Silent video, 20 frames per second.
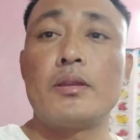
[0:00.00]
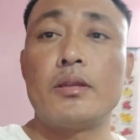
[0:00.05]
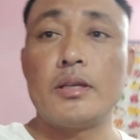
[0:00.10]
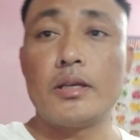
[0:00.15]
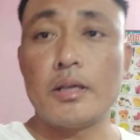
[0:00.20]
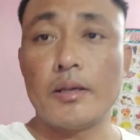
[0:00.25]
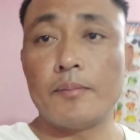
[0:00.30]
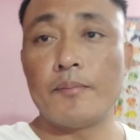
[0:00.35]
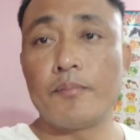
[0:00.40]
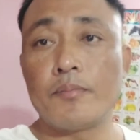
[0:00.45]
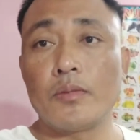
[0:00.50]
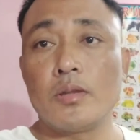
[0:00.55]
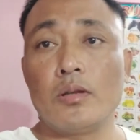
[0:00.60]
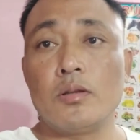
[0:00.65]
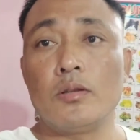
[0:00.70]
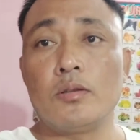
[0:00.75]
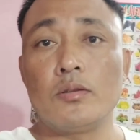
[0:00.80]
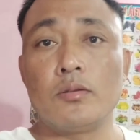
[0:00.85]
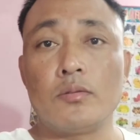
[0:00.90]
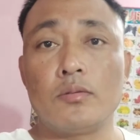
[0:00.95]
ठीक है
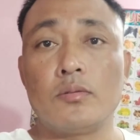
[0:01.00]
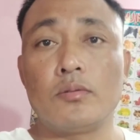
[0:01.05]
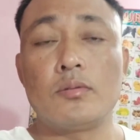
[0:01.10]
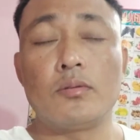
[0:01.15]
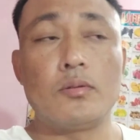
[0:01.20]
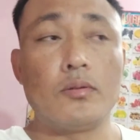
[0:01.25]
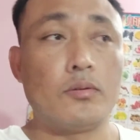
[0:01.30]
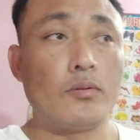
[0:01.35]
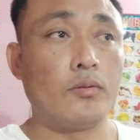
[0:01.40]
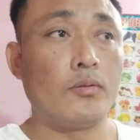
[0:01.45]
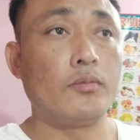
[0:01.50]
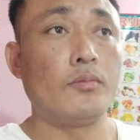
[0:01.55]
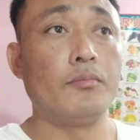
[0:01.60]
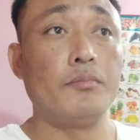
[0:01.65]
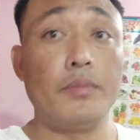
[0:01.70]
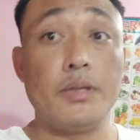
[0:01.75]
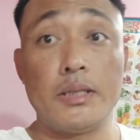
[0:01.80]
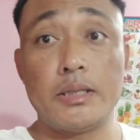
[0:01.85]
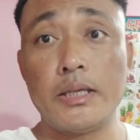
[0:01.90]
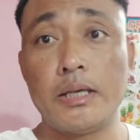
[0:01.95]
तो
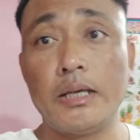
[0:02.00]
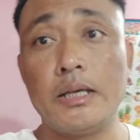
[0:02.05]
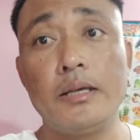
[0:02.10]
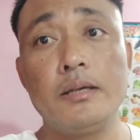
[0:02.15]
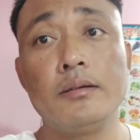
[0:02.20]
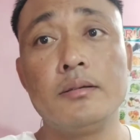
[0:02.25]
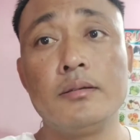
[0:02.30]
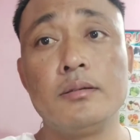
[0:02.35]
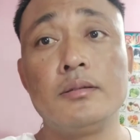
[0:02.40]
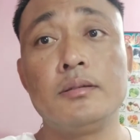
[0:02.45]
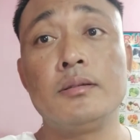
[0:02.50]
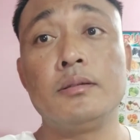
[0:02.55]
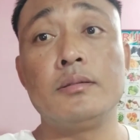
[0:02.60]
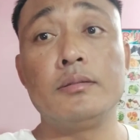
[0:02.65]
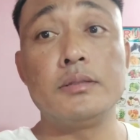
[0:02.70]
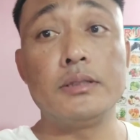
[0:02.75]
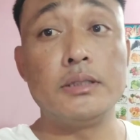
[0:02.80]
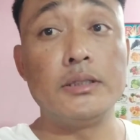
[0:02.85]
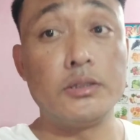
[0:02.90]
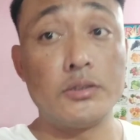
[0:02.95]
मिलते हैं
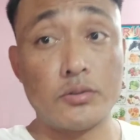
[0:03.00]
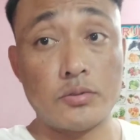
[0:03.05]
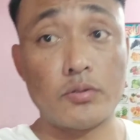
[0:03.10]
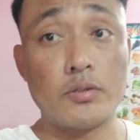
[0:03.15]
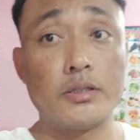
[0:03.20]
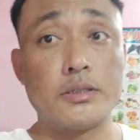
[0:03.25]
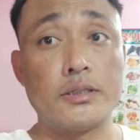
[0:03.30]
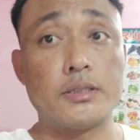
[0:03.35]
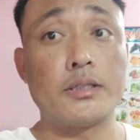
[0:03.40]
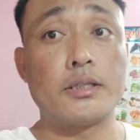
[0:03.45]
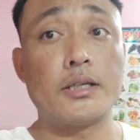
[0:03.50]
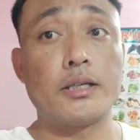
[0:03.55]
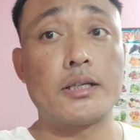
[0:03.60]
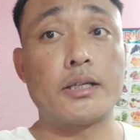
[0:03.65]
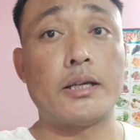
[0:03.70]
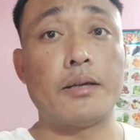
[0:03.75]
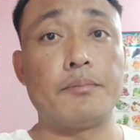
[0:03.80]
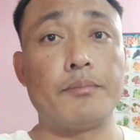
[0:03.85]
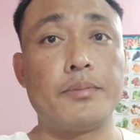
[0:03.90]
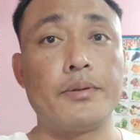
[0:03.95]
इंस्टॉलेशन के
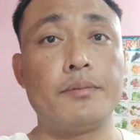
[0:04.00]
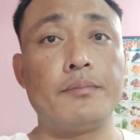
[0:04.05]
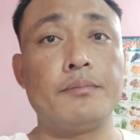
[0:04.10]
टाइम